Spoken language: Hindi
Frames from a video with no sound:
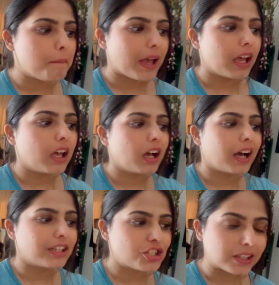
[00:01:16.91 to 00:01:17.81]
मैं
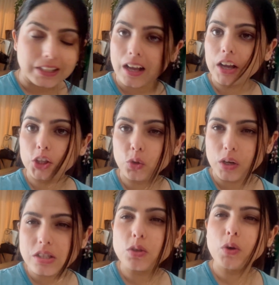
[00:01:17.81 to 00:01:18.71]
आज जल्दी आ गई
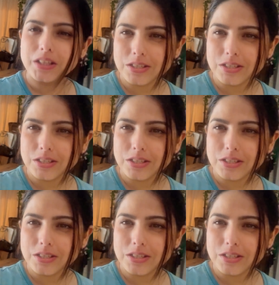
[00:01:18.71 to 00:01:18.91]
थोड़ा थोड़ा सा